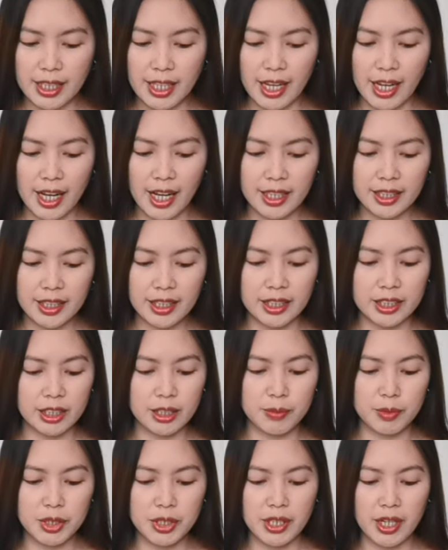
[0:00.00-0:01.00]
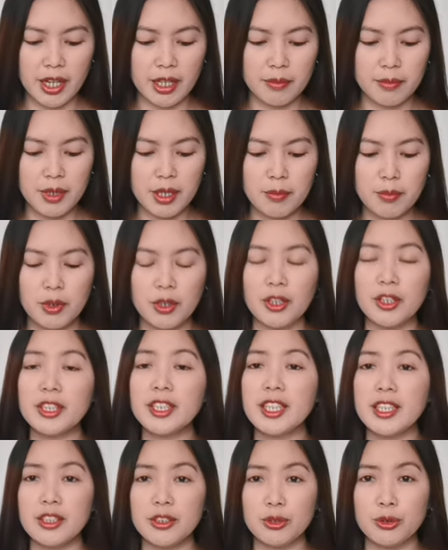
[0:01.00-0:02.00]
sa lahat ng subscriber mo
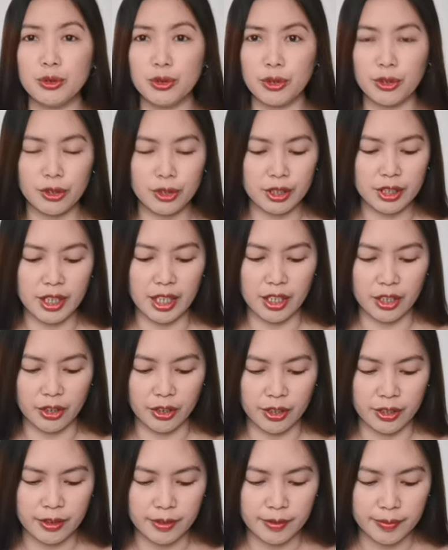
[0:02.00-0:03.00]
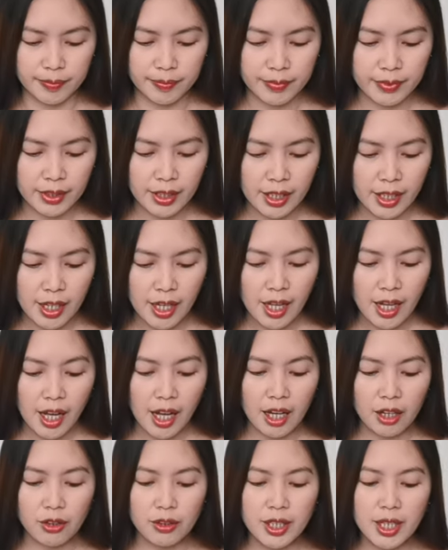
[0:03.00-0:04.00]
na nanonood ngayon.
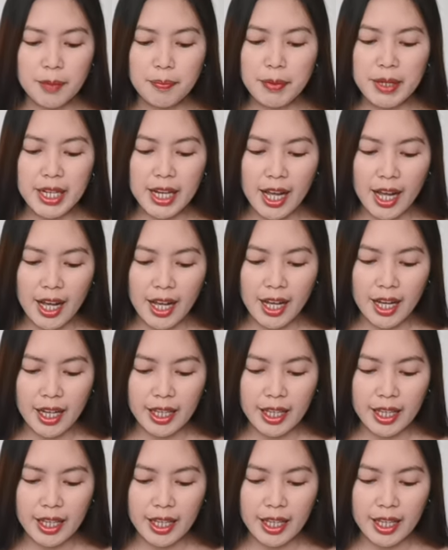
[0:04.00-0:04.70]
Ako nga pala